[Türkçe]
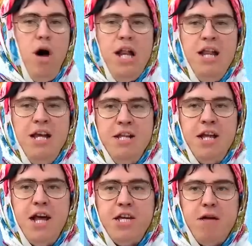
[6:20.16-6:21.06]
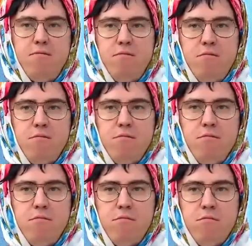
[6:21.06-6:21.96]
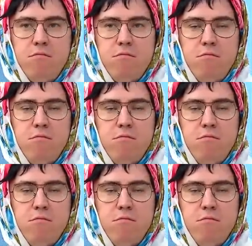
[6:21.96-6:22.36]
elini indirecek. Hey, ee, sakin. Tamam.